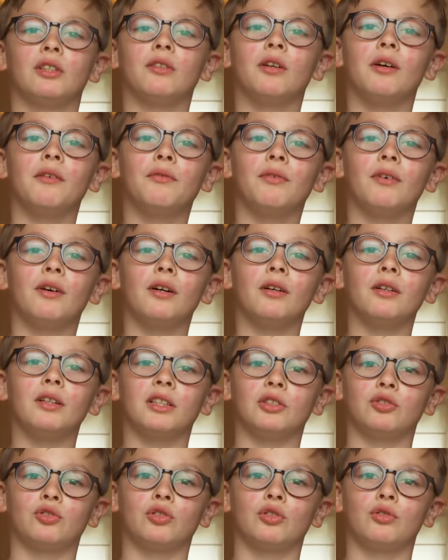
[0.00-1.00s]
9 ans et
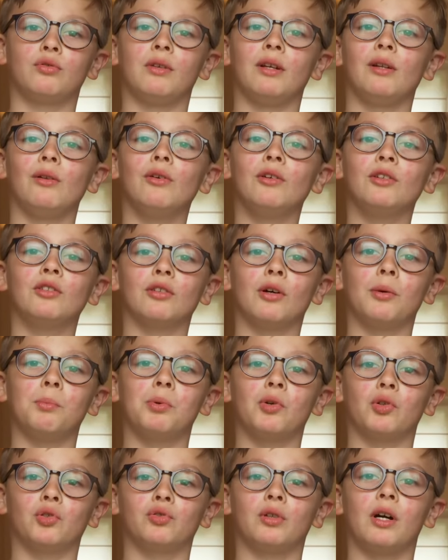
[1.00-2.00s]
je suis
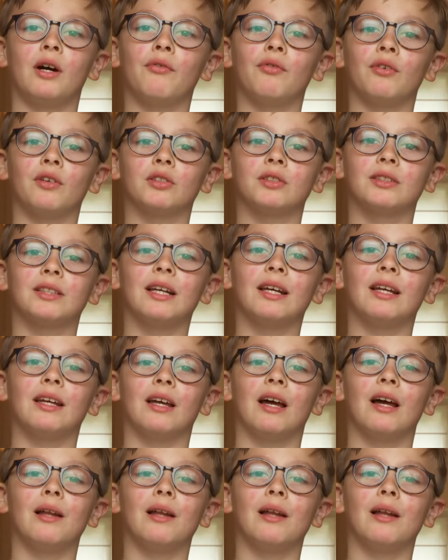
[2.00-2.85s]
luxembourgeois, français et